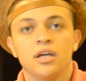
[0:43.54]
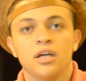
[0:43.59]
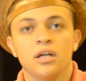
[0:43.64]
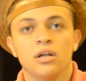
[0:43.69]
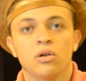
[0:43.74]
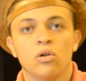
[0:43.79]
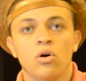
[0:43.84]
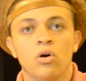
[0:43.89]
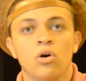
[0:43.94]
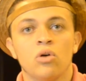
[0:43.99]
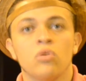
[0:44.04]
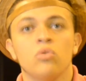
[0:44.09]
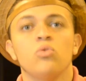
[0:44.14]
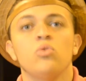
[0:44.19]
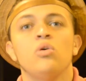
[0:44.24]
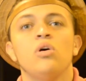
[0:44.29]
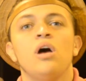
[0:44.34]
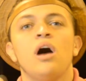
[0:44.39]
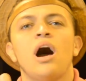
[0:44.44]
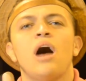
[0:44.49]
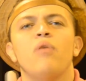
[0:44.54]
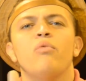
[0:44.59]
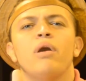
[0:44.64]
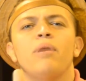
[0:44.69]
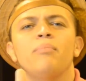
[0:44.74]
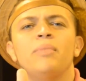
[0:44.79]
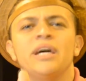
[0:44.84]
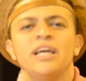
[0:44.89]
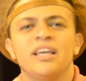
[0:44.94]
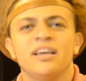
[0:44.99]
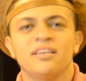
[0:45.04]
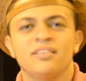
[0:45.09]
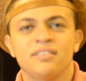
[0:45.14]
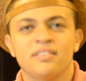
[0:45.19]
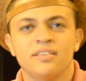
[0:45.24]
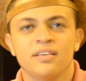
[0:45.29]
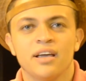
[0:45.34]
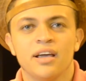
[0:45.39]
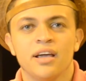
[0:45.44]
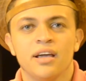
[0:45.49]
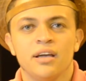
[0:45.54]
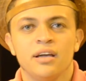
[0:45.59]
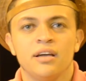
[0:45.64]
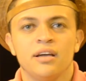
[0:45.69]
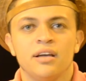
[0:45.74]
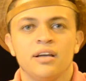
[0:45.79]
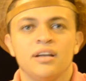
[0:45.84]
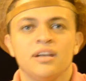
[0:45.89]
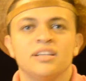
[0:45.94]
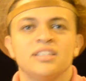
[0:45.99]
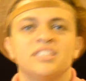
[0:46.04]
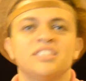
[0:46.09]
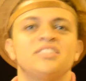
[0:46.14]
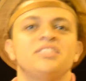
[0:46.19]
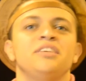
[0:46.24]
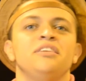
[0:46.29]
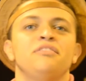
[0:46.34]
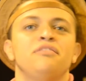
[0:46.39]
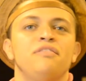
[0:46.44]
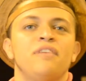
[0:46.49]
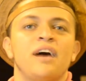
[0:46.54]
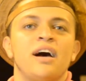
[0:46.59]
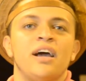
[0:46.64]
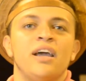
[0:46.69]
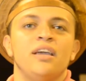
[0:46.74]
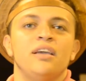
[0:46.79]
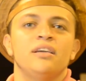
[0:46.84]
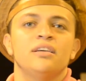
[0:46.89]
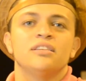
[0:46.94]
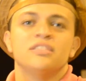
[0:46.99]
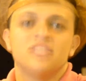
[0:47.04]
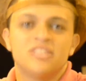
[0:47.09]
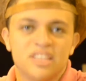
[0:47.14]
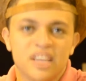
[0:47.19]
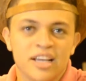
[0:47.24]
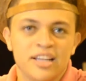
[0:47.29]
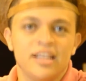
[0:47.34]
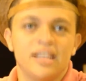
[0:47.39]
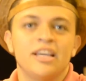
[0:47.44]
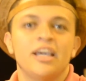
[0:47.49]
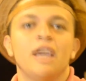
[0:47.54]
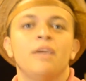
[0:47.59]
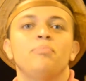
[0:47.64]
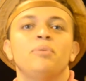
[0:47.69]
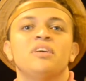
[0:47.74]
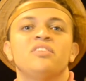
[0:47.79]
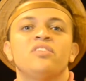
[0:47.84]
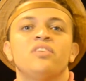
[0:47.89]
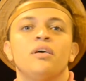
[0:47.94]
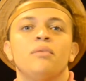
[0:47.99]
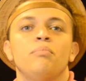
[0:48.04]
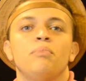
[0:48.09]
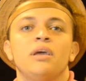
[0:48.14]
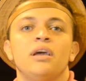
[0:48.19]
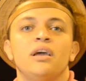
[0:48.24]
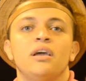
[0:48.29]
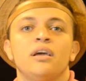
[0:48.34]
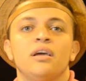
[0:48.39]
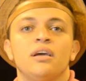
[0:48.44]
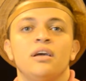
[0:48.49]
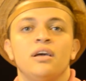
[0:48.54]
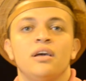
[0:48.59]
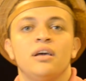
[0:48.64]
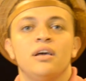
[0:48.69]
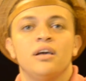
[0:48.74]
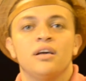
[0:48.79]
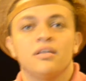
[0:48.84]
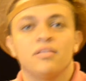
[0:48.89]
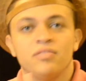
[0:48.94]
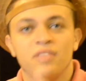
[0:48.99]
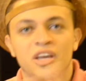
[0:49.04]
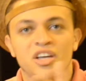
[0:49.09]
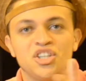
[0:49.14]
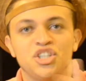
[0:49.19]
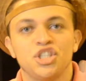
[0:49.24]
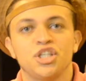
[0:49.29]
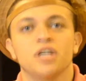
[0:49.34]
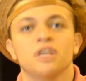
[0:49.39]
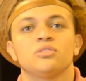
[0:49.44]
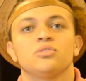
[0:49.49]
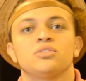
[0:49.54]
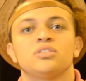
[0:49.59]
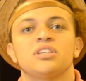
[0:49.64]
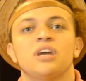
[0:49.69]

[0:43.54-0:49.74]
E logo ao amanhecer se vai sem ninguém perceber, deixando